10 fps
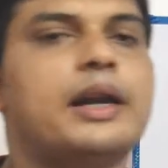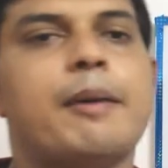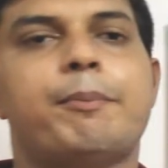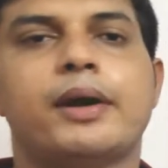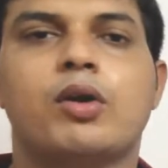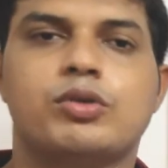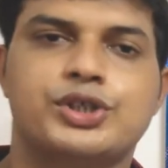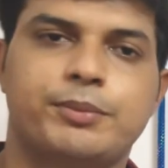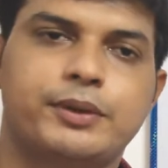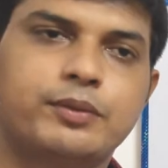গ্রাম পার
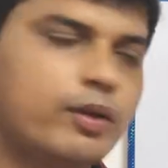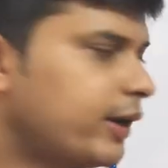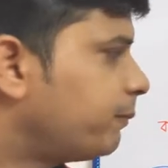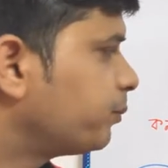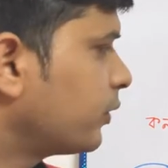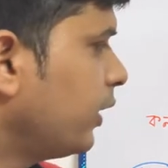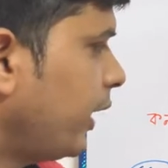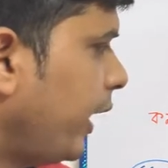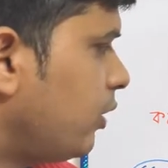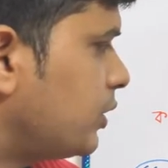ঘনসেমি ওকে
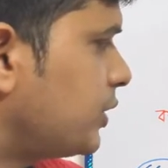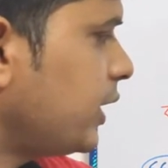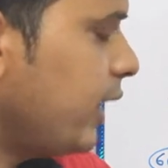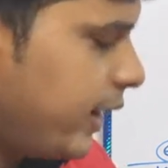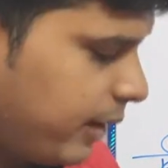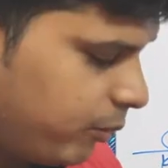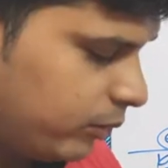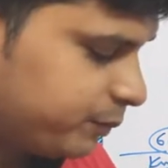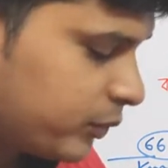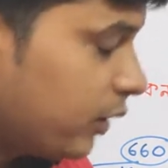এই হচ্ছে এবং